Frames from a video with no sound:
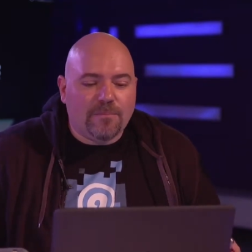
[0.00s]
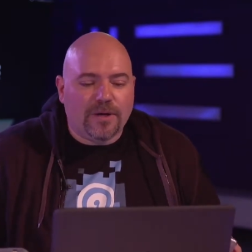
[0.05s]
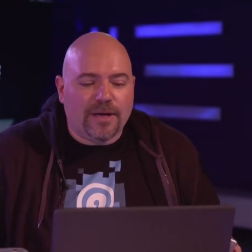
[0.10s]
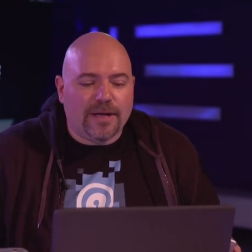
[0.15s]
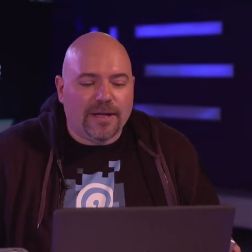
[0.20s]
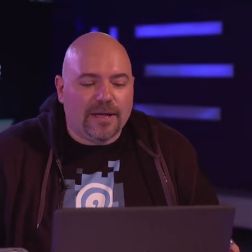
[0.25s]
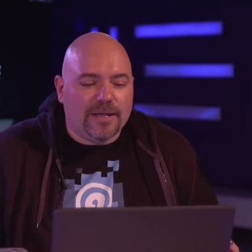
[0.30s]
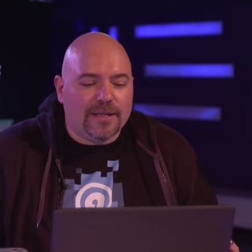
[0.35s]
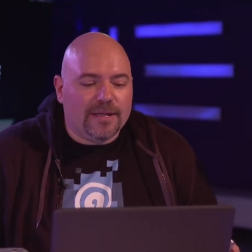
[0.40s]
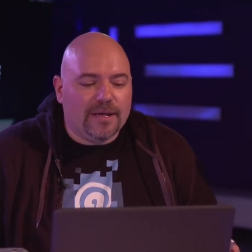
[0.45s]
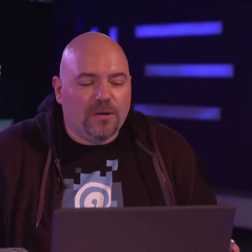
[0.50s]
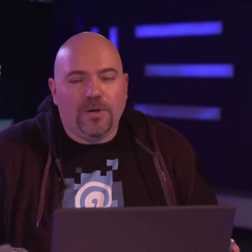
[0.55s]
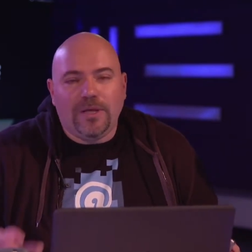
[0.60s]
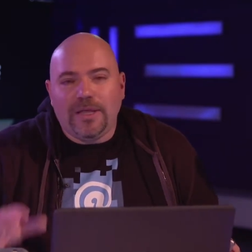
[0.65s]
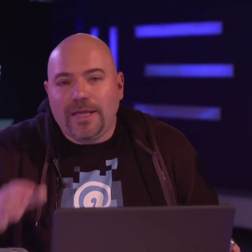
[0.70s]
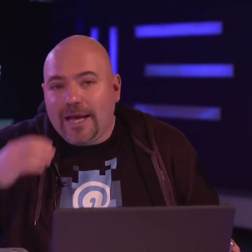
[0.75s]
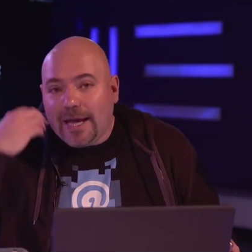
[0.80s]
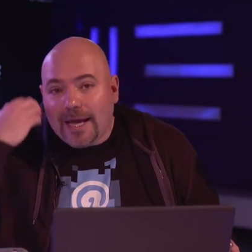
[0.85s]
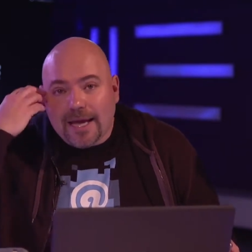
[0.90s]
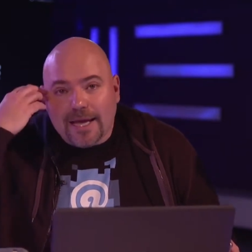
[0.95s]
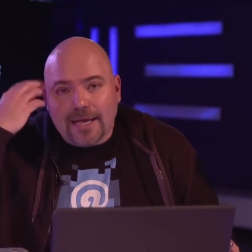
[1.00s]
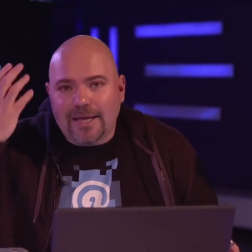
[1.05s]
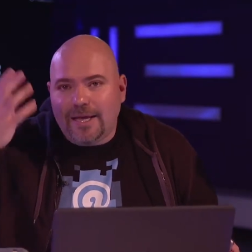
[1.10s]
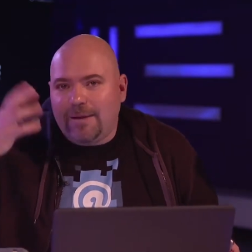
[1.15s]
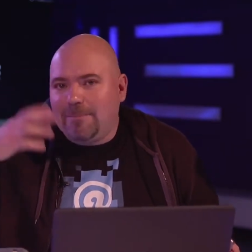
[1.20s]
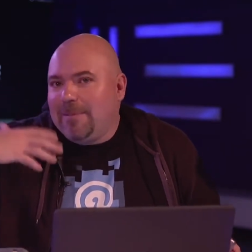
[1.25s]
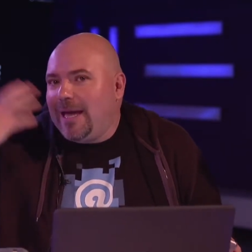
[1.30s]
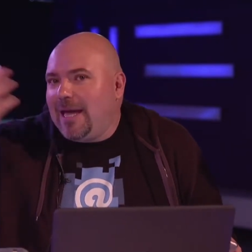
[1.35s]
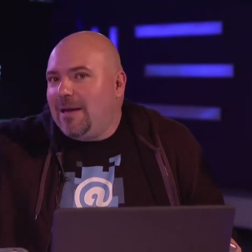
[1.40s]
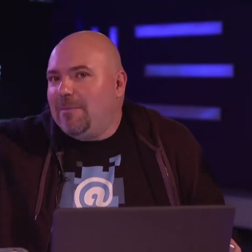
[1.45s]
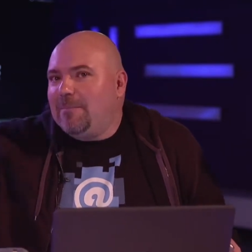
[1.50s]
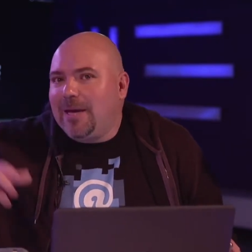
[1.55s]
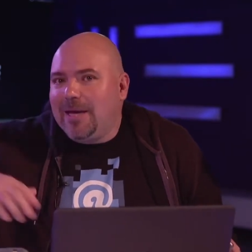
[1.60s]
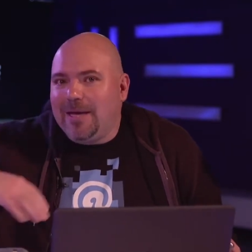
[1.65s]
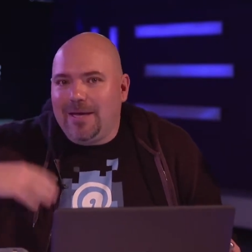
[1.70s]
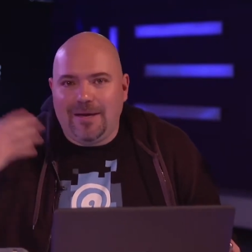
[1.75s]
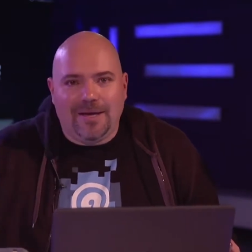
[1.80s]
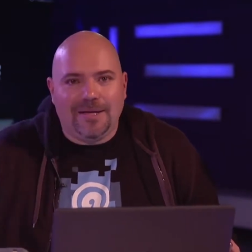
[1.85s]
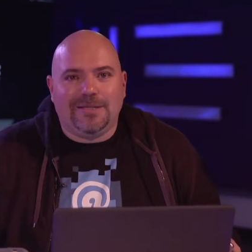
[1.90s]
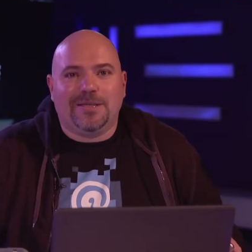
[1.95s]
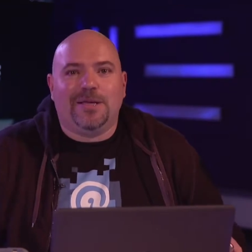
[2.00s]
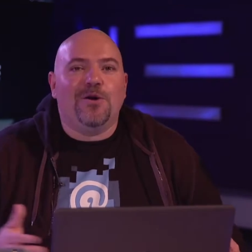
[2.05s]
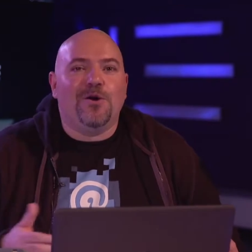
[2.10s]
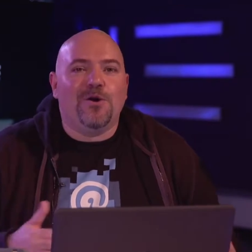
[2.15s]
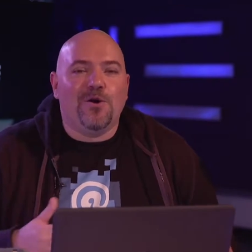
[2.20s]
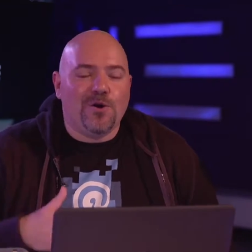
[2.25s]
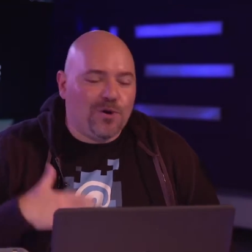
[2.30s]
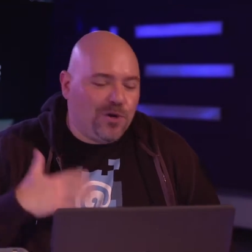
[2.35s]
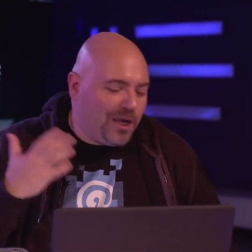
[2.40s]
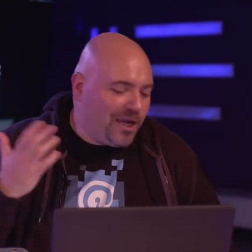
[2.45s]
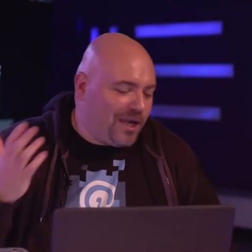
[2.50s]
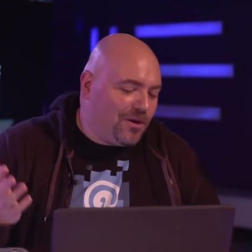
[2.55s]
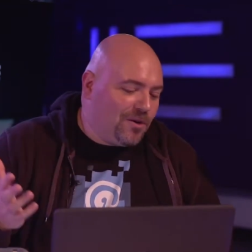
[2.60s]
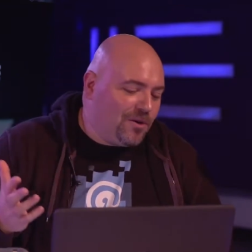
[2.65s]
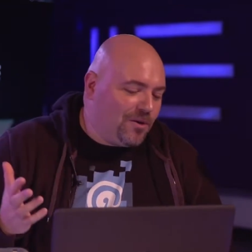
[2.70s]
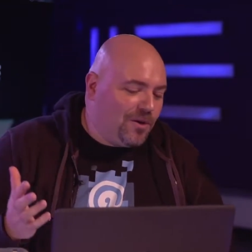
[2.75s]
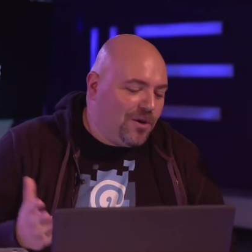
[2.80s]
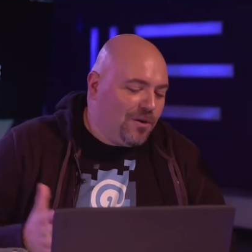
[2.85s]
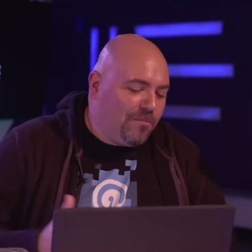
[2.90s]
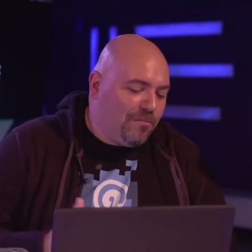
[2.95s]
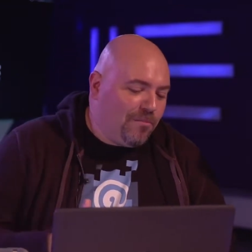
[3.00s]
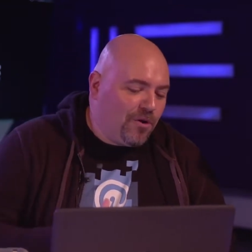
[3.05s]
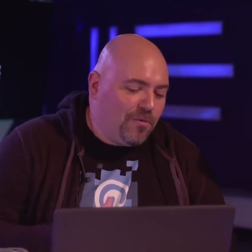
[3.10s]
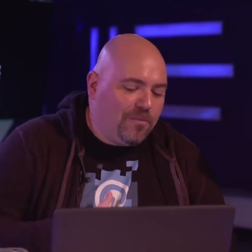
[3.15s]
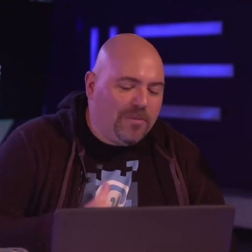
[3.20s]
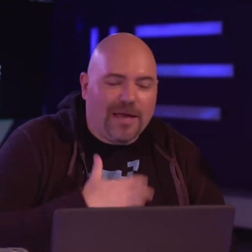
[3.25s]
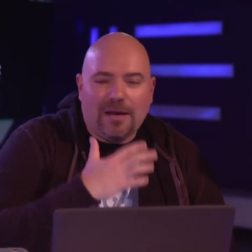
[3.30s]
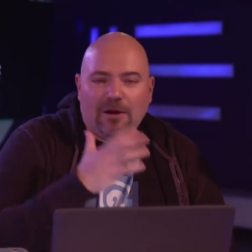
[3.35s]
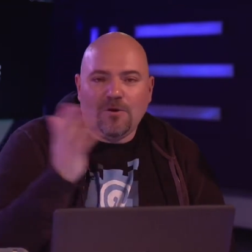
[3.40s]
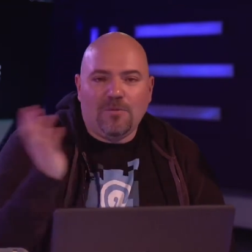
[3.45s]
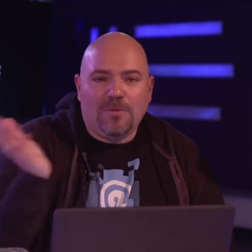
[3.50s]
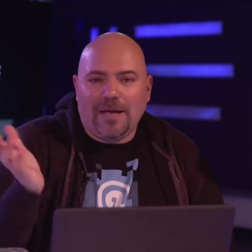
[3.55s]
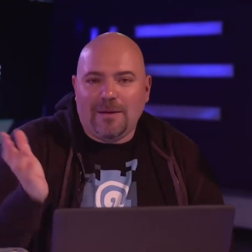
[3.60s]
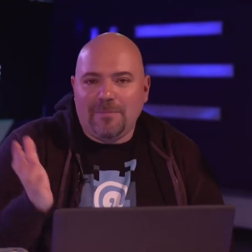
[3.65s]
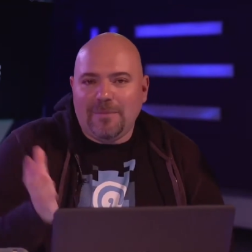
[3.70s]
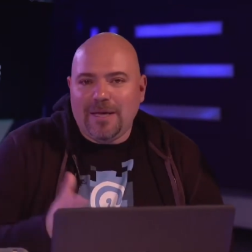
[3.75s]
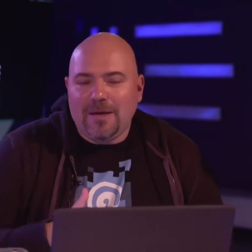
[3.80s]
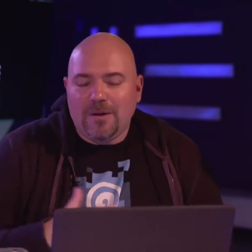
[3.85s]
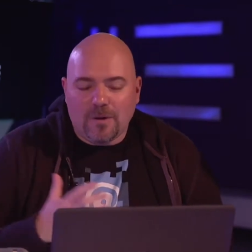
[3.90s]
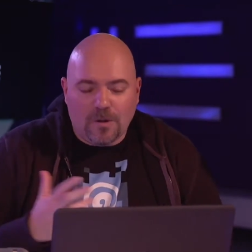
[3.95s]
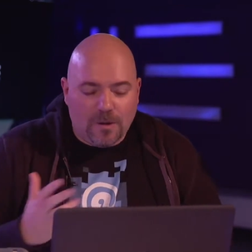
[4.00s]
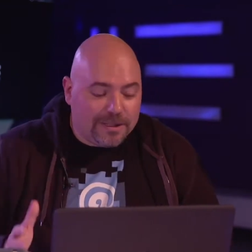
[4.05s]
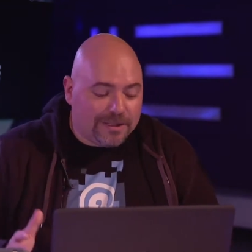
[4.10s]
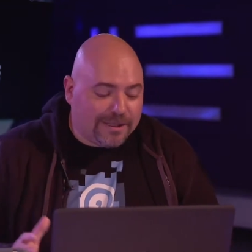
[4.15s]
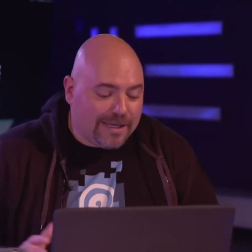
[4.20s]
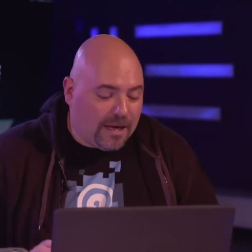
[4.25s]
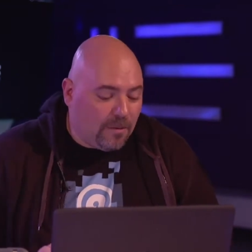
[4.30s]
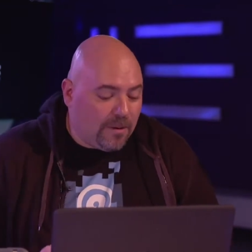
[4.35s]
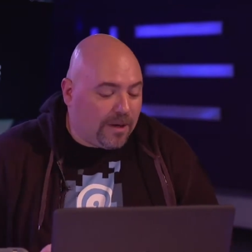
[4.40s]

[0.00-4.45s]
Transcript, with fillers: Porque tengo ideas de memes y qué sé yo, y quiero bromear con mis amigos, lo que sea.